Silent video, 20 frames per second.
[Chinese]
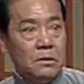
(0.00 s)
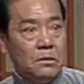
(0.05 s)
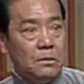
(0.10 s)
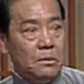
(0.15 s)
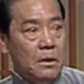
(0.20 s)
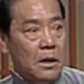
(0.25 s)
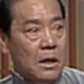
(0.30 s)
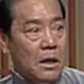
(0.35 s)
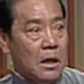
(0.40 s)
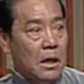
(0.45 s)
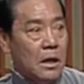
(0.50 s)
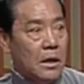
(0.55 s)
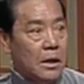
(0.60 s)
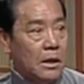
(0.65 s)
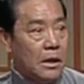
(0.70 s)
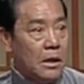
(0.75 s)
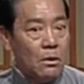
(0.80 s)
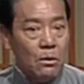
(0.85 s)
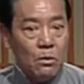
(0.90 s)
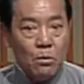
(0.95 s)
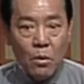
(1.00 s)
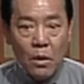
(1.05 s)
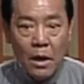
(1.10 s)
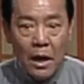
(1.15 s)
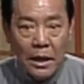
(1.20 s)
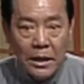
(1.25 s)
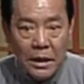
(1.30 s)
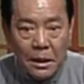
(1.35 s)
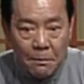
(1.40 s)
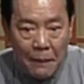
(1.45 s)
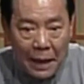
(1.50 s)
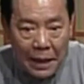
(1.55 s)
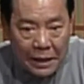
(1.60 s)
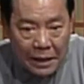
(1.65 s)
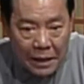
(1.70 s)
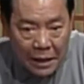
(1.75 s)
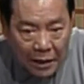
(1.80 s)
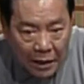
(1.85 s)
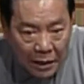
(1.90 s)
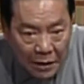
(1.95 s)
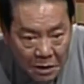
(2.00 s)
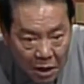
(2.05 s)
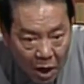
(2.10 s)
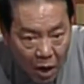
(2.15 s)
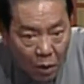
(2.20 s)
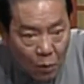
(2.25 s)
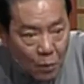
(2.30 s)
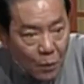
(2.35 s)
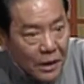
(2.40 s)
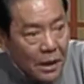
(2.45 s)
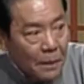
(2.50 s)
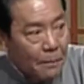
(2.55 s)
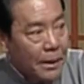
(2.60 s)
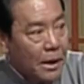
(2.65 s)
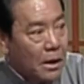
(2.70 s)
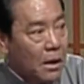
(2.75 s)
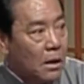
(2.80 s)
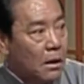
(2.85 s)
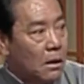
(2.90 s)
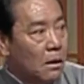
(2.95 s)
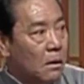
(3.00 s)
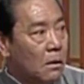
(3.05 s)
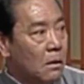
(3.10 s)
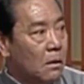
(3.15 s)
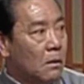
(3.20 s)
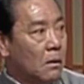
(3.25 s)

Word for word: 薛刚一听，我的妈，可要了我的命了！